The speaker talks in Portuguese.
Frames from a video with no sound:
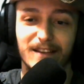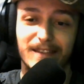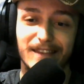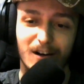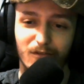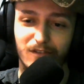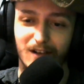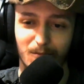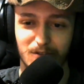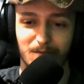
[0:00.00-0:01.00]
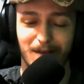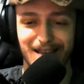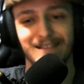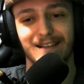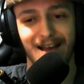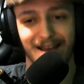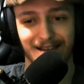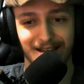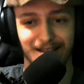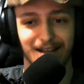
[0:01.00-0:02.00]
Não vamos mais
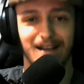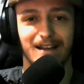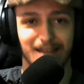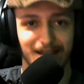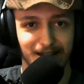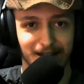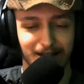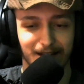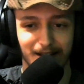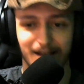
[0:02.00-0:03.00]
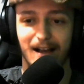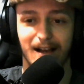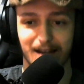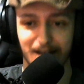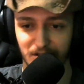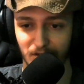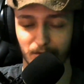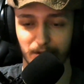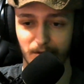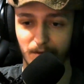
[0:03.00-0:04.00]
cair da cadeira,
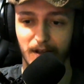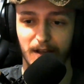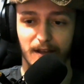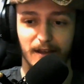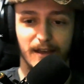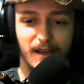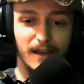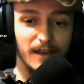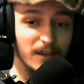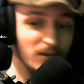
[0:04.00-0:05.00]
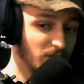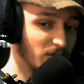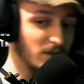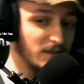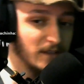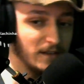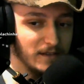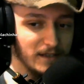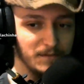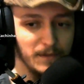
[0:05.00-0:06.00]
acredito eu. É, eu tô gostando
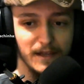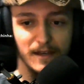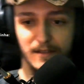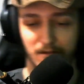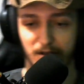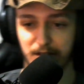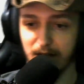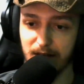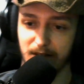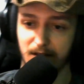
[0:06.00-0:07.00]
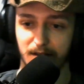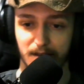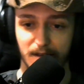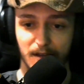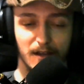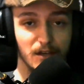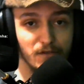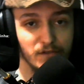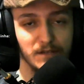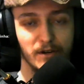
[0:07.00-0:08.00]
da experiência com essa cadeira aqui.
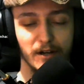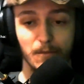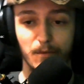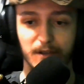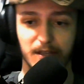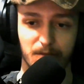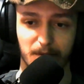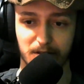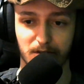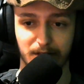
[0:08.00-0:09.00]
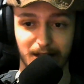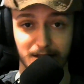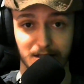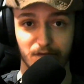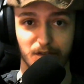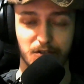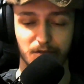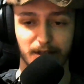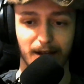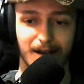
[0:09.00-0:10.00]
Eu vou demorar um pouquinho para soltar esse
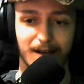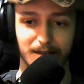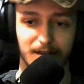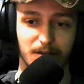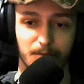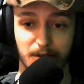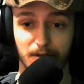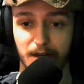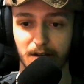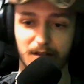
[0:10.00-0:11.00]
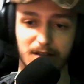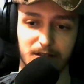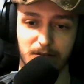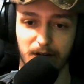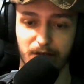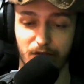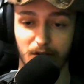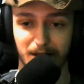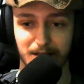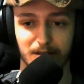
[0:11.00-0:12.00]
vídeo da cadeira, porque eu quero trazer uma
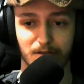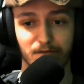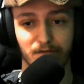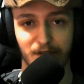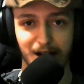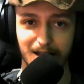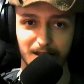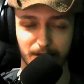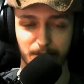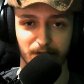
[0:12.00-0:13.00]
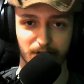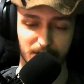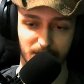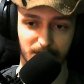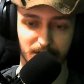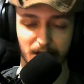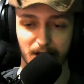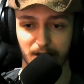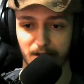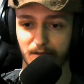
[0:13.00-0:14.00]
informação válida para vocês.
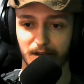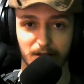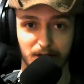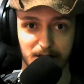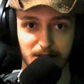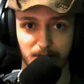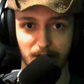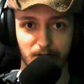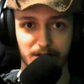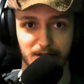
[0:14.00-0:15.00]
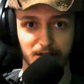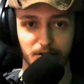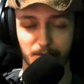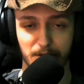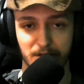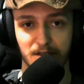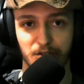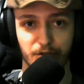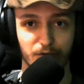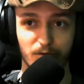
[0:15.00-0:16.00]
Não quero trazer uma coisa tipo assim,
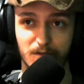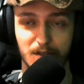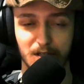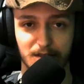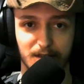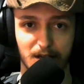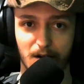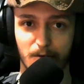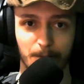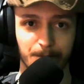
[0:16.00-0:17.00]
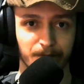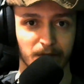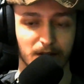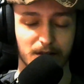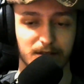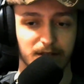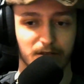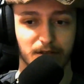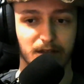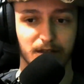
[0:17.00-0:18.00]
de uso inicial,
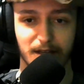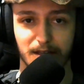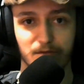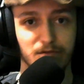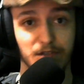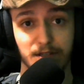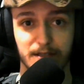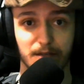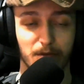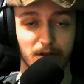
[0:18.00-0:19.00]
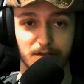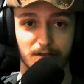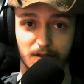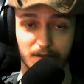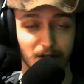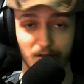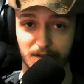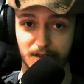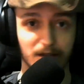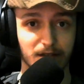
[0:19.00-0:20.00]
sendo que daqui uns dias eu posso não estar tá
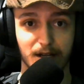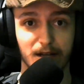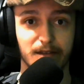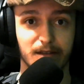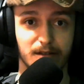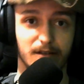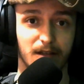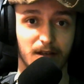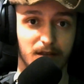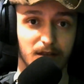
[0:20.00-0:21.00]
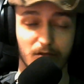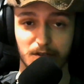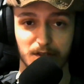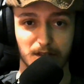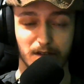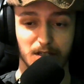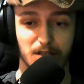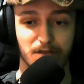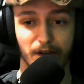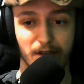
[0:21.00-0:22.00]
gostando da cadeira. Inclusive, a
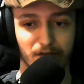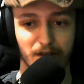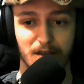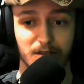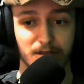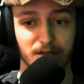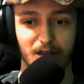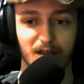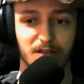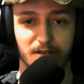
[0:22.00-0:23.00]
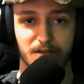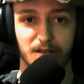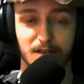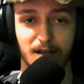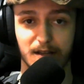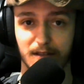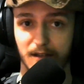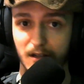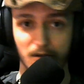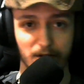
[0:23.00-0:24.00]
gente vai ver isso certinho. Se essa
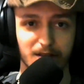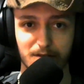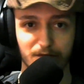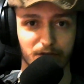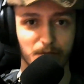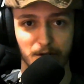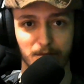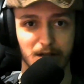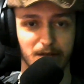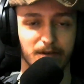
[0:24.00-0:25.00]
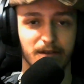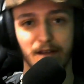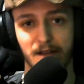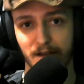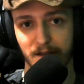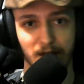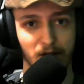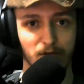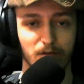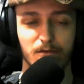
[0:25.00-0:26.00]
cadeira não resolver o problema da
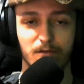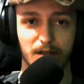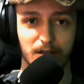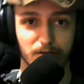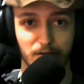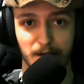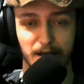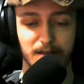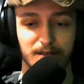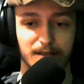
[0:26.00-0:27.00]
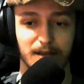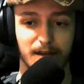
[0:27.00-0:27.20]
coluna e tudo mais,